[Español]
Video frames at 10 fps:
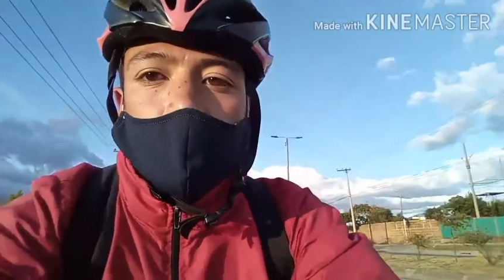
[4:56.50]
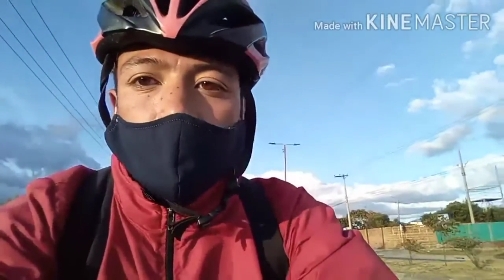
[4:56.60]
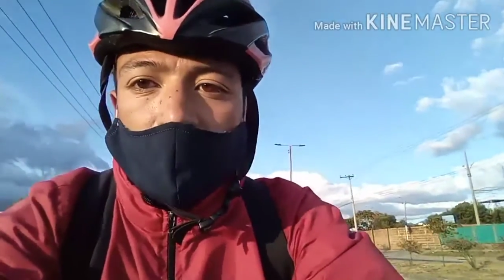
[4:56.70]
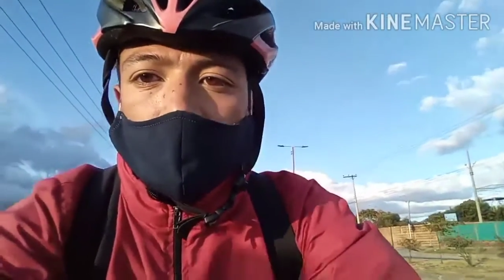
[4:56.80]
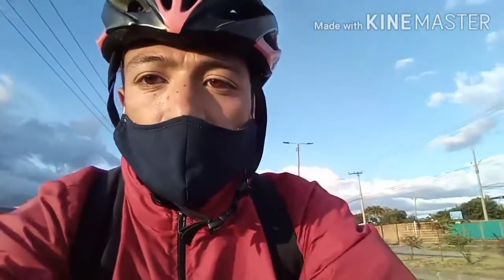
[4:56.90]

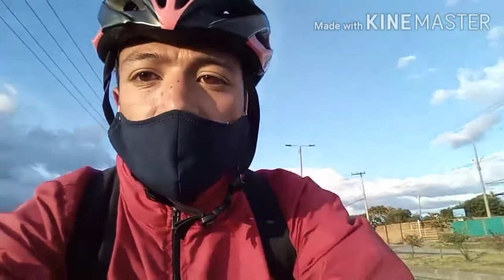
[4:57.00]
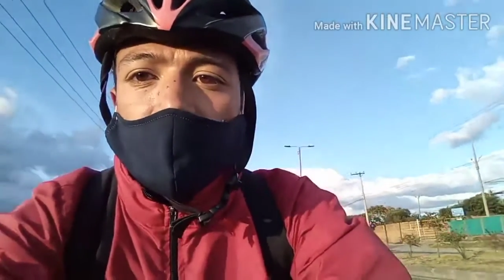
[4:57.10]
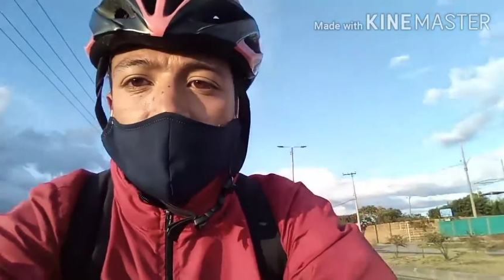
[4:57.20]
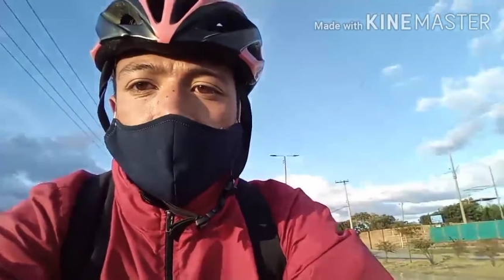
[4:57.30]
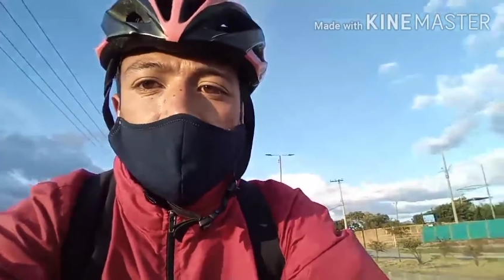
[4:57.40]
las
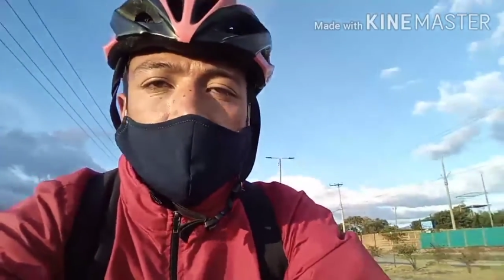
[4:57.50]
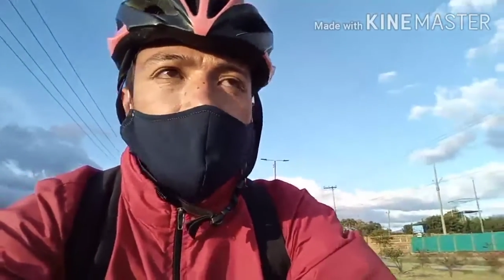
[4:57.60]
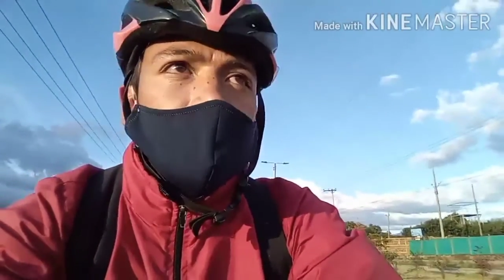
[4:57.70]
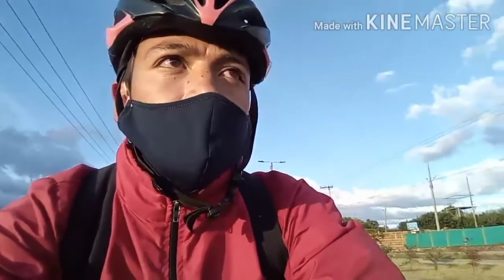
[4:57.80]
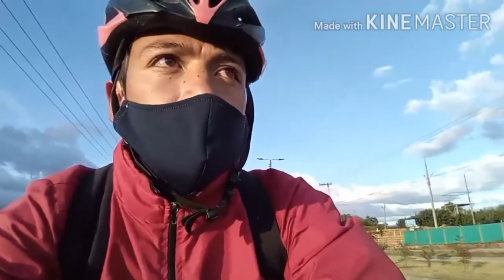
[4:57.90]
motos,
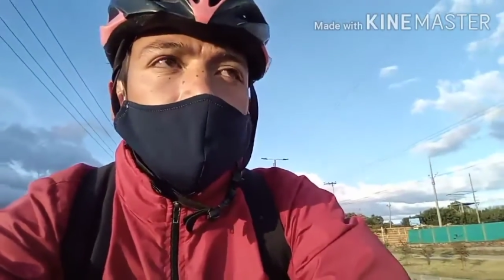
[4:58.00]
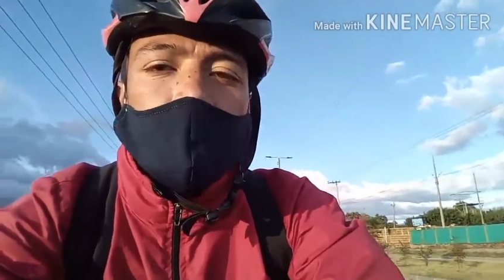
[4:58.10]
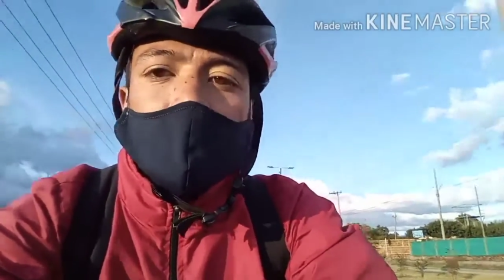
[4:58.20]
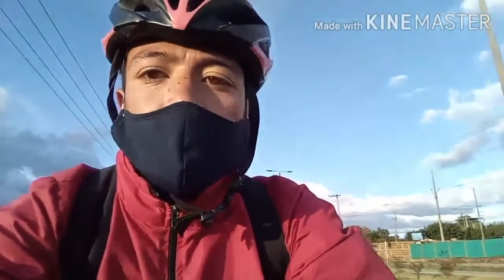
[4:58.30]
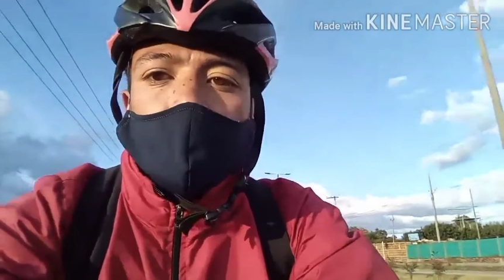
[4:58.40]

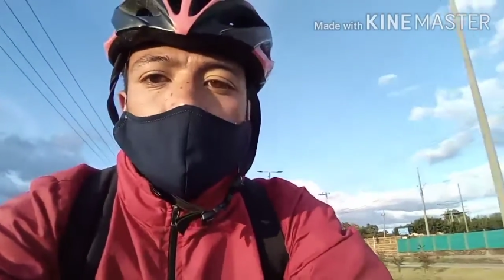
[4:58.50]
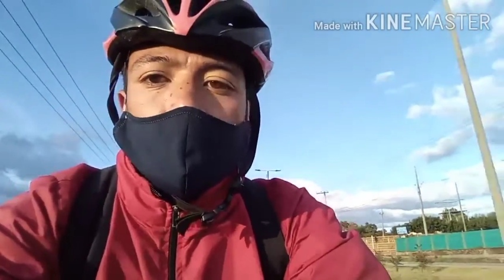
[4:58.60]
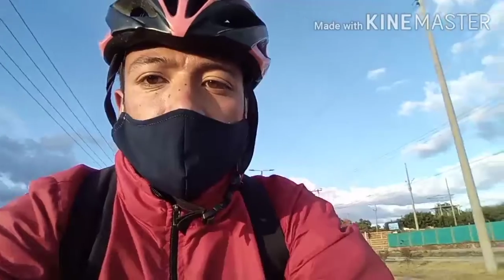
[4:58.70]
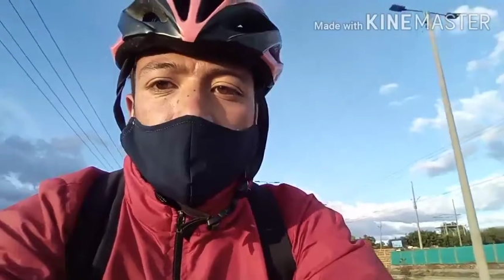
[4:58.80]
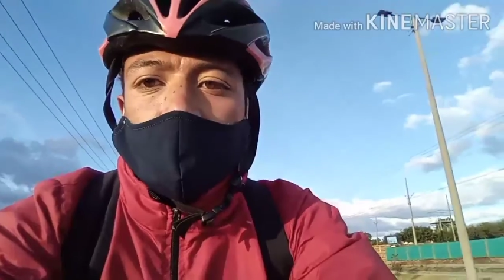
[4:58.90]

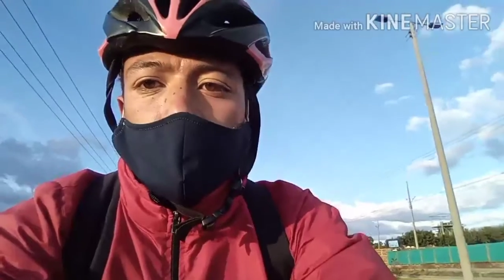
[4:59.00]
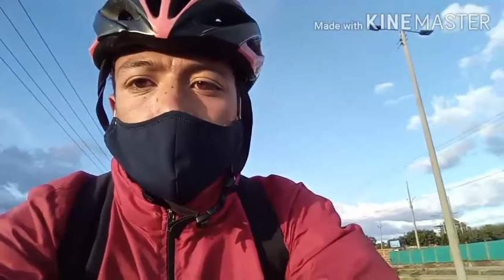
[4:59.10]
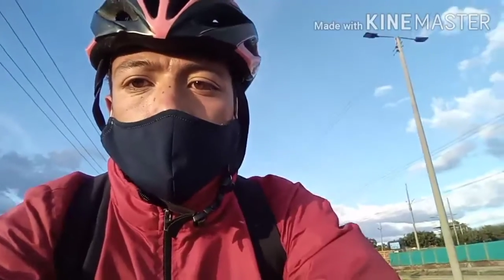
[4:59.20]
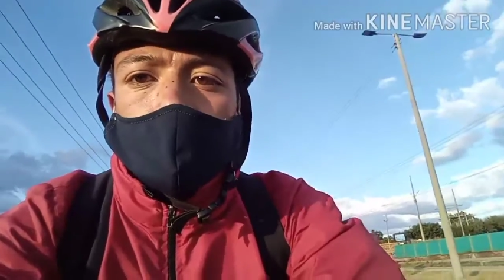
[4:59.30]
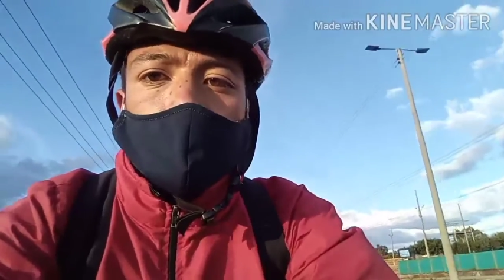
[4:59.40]
eh,
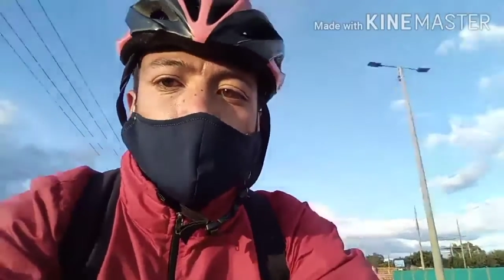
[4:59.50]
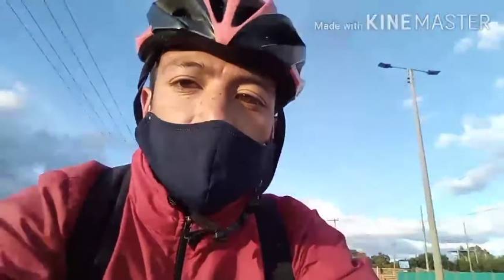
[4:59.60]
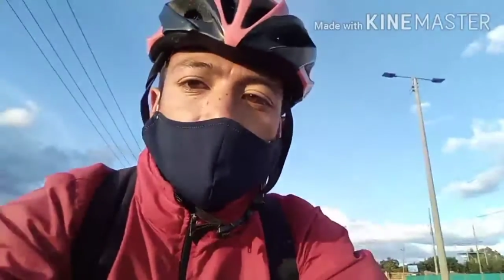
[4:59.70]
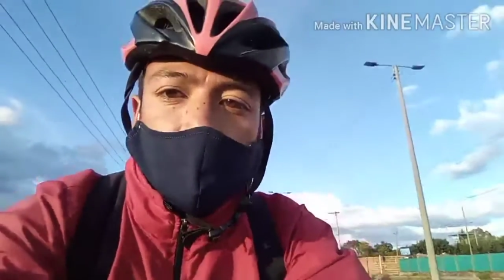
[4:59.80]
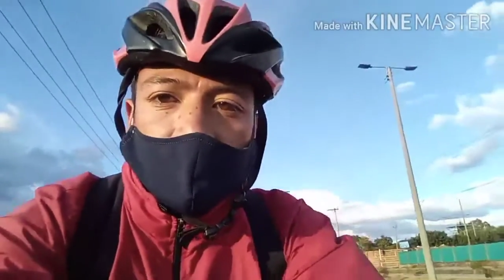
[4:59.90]
uno que
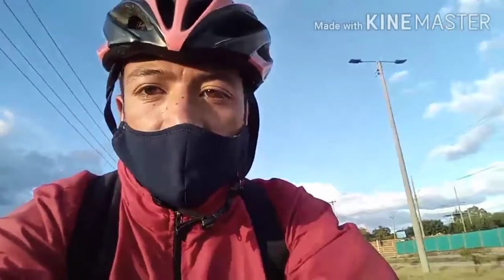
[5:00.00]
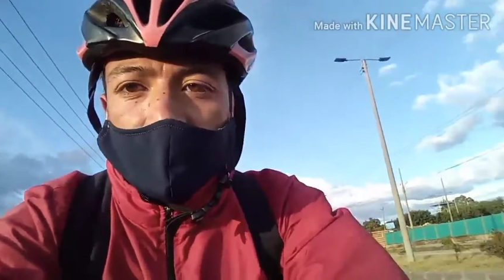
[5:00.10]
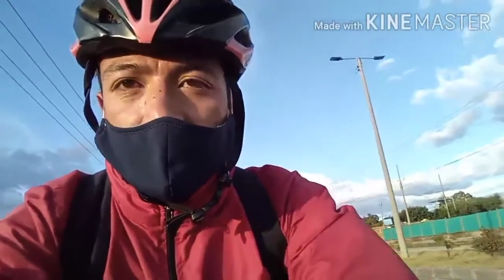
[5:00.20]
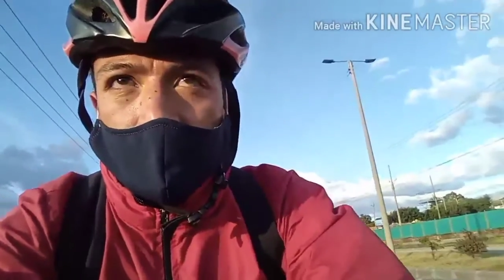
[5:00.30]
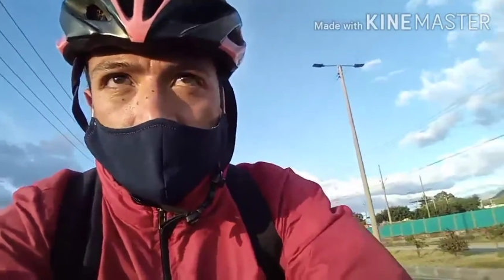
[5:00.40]
otro
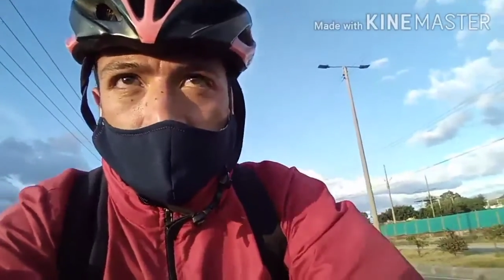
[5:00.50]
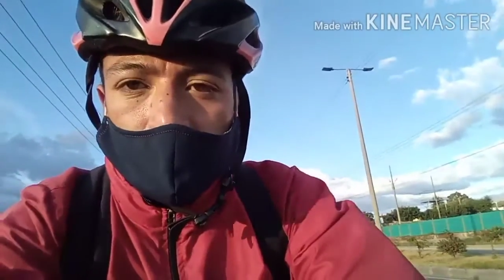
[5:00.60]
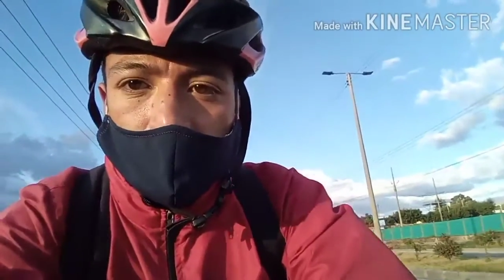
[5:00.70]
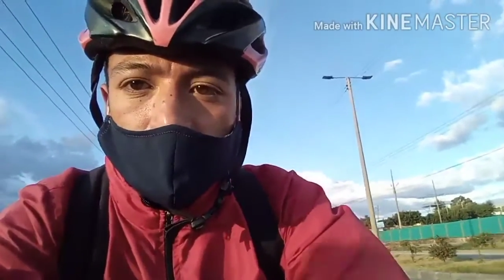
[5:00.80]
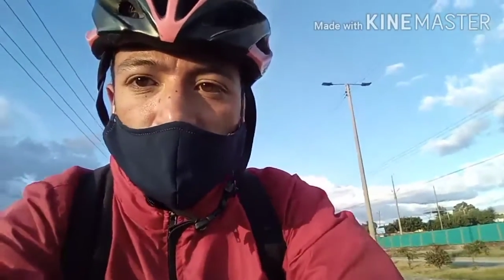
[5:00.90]
carro,
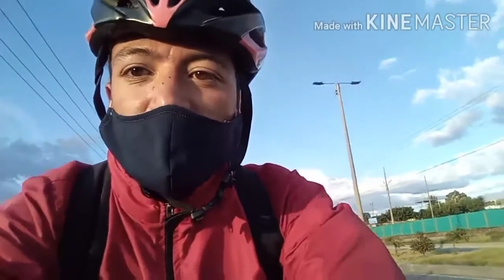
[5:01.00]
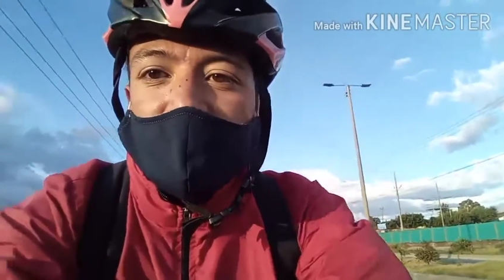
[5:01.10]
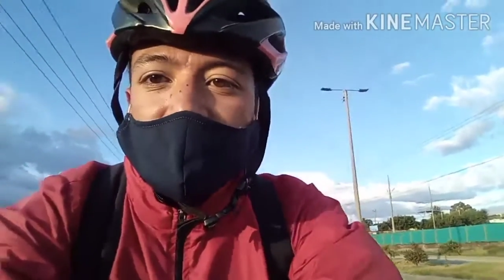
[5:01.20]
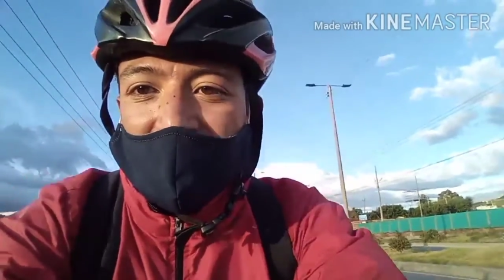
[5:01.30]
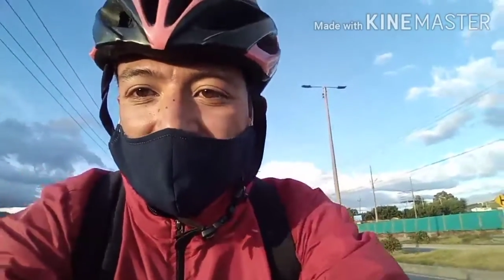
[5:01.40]

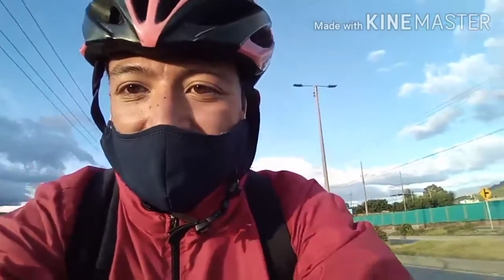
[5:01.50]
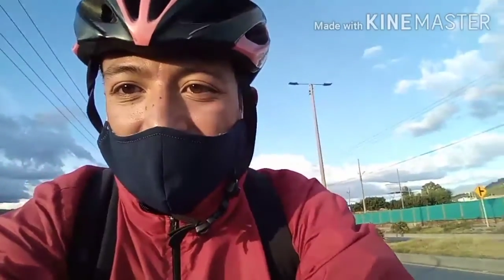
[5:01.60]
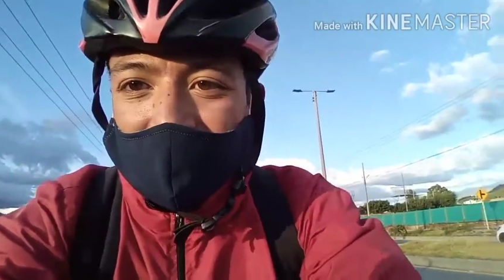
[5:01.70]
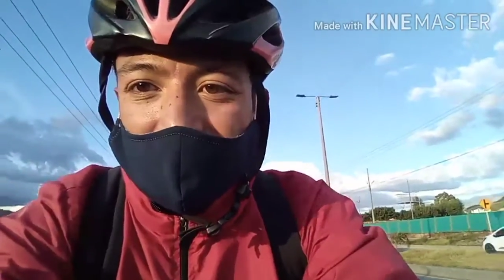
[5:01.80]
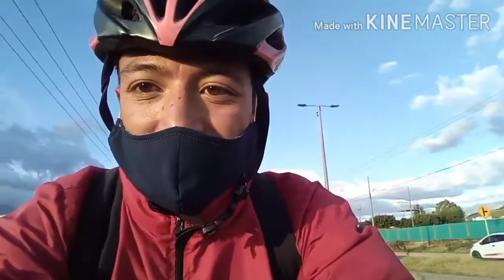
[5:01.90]

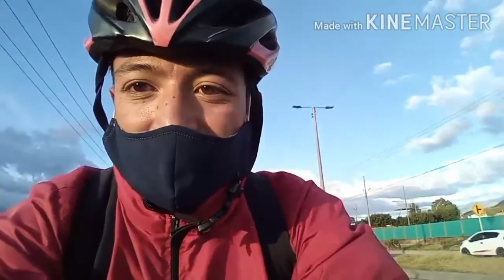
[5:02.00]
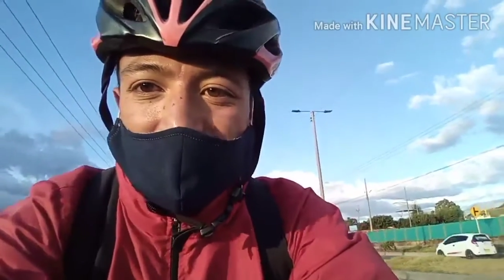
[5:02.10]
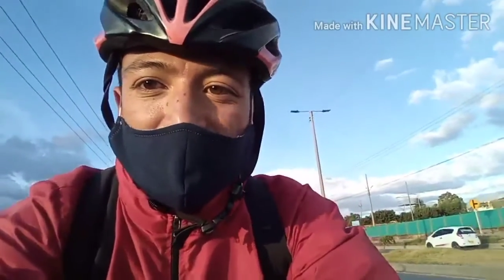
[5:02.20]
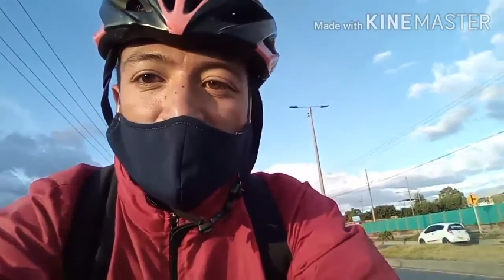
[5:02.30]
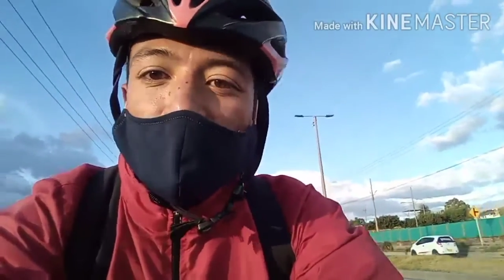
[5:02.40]
taxis,
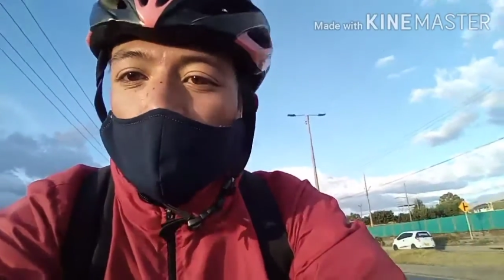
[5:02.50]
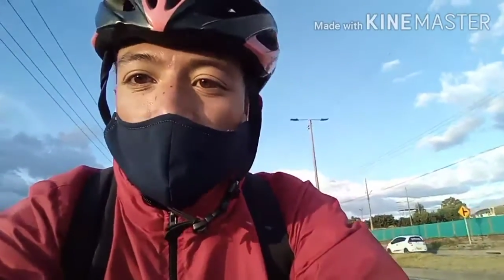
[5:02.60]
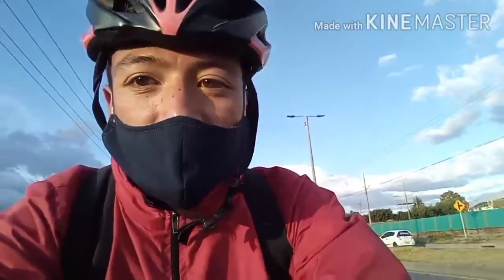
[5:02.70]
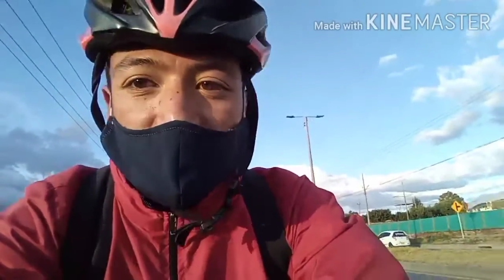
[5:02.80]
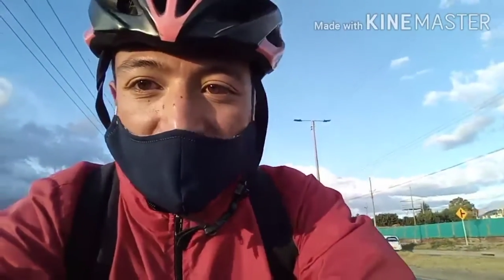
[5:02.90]

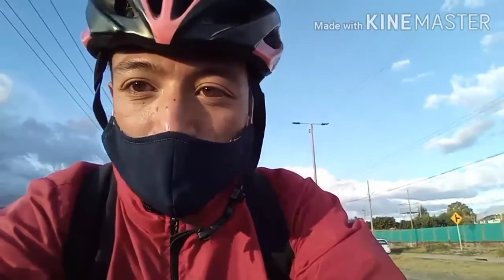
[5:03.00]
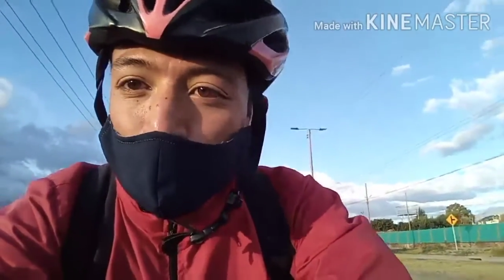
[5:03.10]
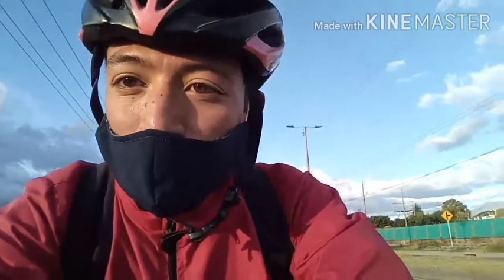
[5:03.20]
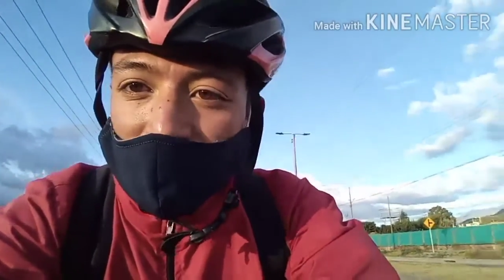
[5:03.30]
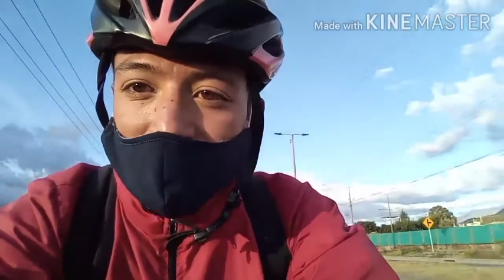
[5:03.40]
busetas
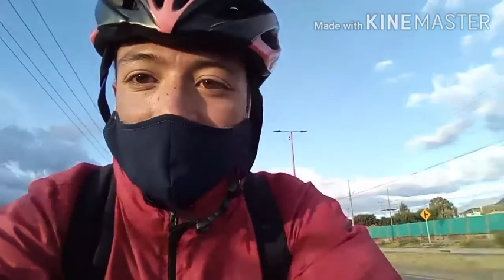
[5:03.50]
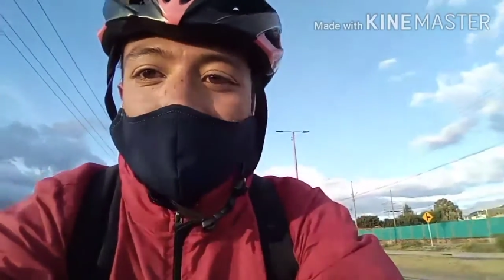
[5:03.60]
no hay,